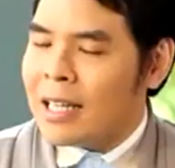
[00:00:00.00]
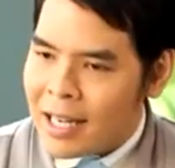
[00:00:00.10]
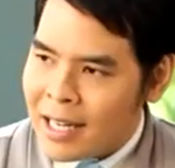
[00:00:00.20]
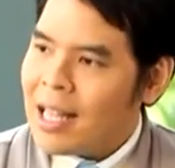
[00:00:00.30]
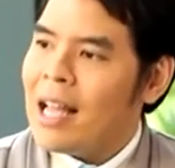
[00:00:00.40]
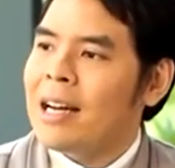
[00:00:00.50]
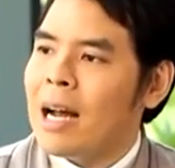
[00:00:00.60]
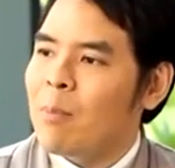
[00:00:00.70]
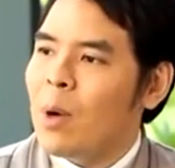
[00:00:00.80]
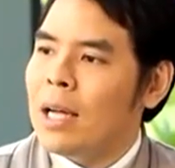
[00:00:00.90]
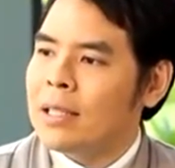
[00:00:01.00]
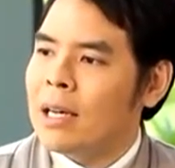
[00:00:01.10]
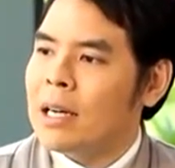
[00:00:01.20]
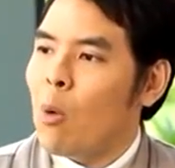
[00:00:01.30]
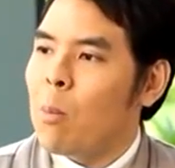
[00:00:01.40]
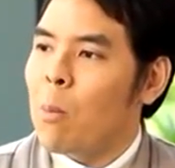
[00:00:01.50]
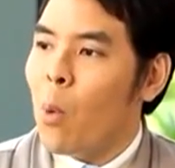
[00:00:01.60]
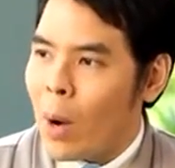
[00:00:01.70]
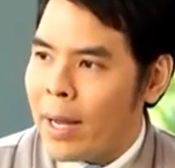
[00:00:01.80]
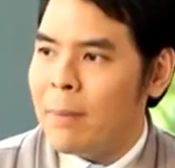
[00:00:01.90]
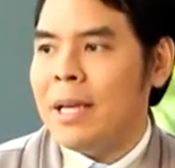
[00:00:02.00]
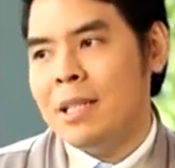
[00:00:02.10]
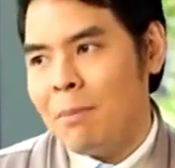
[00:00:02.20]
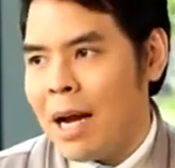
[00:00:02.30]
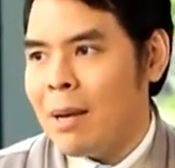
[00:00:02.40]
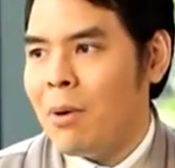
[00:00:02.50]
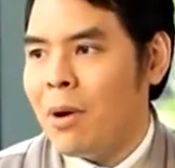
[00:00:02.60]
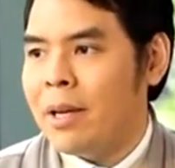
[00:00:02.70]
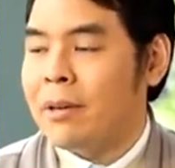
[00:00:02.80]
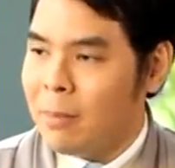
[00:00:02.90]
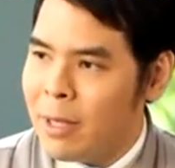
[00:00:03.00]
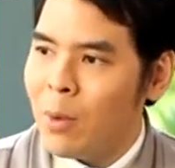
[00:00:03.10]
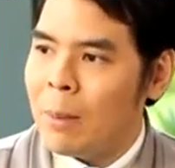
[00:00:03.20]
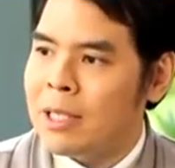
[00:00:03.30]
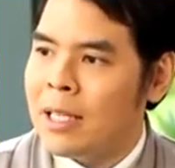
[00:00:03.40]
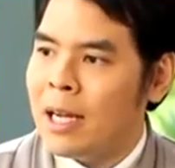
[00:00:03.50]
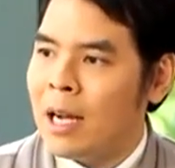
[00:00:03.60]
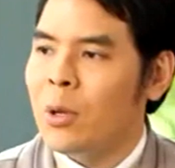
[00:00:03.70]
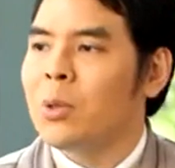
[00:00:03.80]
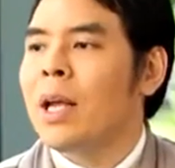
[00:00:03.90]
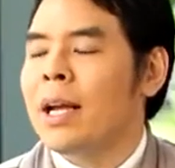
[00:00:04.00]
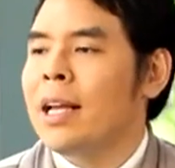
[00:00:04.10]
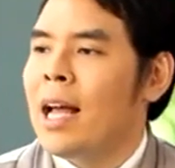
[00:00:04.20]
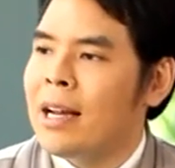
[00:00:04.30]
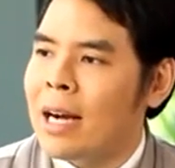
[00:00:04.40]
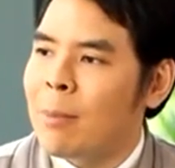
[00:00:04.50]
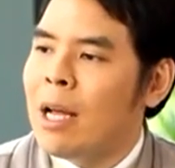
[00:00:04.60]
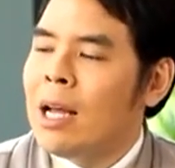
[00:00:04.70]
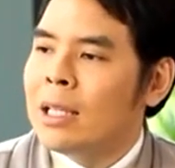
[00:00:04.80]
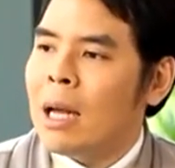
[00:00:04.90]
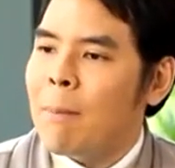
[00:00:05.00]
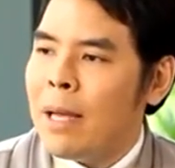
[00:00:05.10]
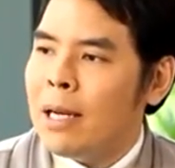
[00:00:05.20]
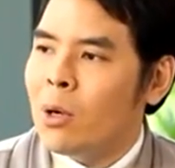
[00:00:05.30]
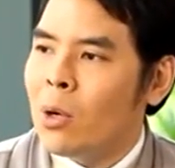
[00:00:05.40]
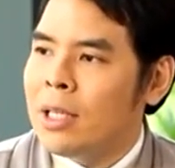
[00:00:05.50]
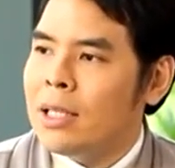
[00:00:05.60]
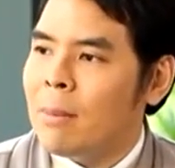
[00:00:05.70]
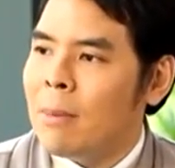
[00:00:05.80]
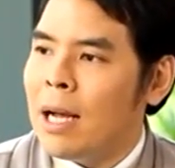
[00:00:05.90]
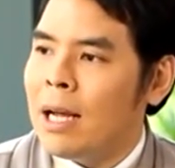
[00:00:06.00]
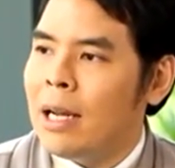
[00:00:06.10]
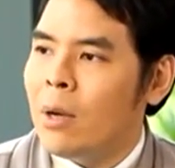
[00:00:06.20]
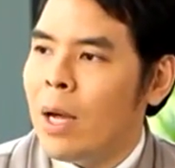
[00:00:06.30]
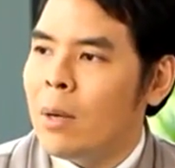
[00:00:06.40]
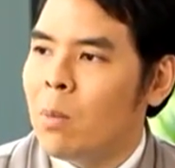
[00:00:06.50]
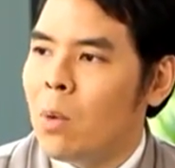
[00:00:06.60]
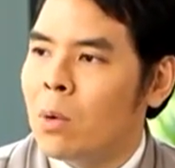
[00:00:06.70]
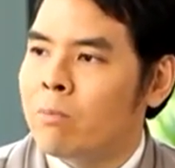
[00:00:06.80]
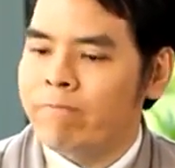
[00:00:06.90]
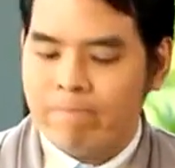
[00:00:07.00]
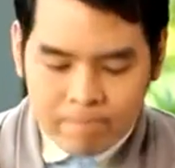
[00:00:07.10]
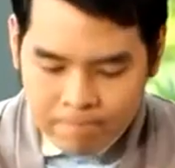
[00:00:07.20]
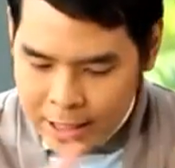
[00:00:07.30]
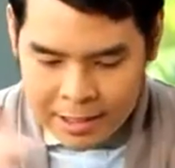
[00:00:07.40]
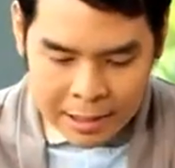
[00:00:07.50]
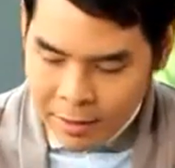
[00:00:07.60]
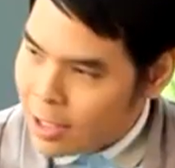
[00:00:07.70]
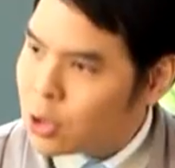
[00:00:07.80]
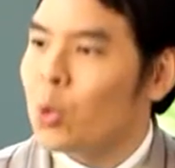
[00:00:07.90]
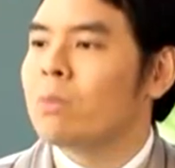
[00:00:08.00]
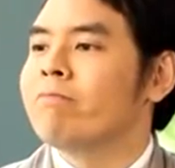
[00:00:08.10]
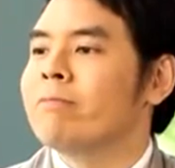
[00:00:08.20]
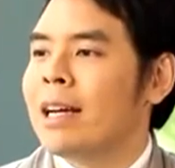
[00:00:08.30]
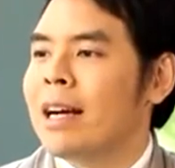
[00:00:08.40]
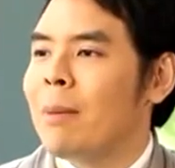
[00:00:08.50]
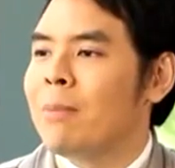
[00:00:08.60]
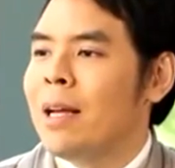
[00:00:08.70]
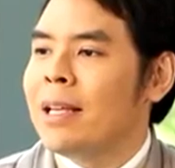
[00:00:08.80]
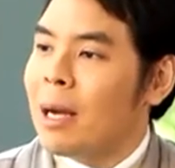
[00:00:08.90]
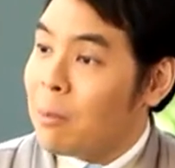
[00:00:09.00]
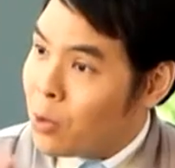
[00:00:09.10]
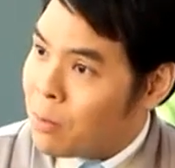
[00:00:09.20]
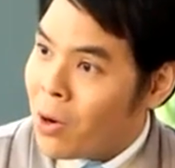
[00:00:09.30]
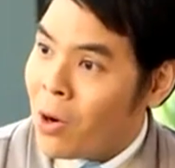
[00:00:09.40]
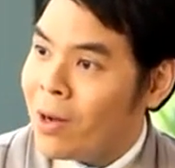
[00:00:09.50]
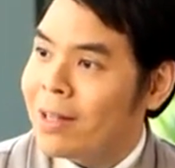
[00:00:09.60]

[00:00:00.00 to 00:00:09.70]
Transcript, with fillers: สังเกตง่ายๆครับว่าถ้าเราป่วยไม่สบายบ่อย หรือมีความเสี่ยง อายุตัวอย่างง่ายๆครับ ถ้าเป็นคนที่ทำงานในแวดวงเนี่ยสาธารณสุขนะครับ อย่างคุณหมอ